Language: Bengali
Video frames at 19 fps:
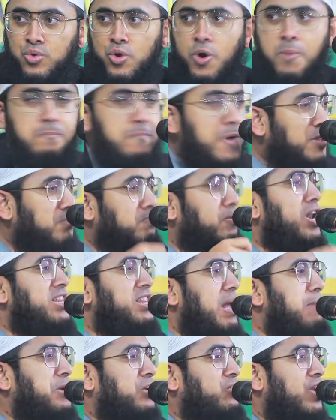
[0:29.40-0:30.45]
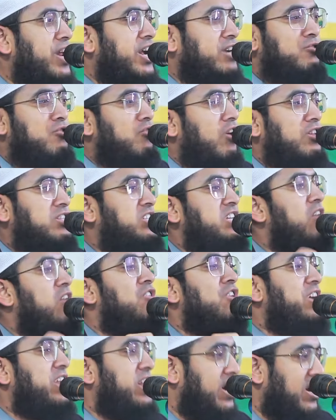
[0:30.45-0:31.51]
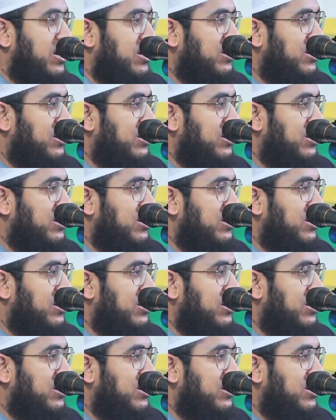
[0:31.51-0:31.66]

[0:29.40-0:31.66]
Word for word: উম্মত একটু লজ্জাও হয় না